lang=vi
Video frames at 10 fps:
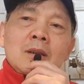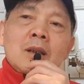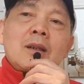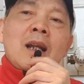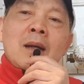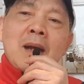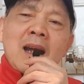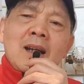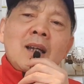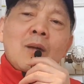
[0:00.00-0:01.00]
thích là
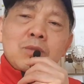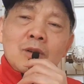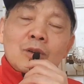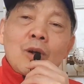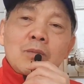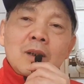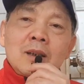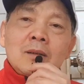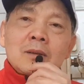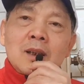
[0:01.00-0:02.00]
bạn hãy học cho tốt
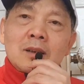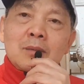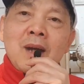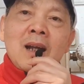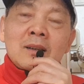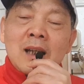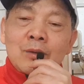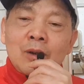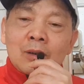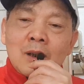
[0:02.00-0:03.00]
đi tiếng Đức bạn
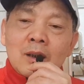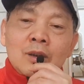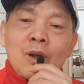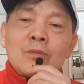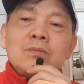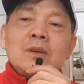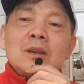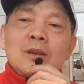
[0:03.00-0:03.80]
trao dồi thật là tốt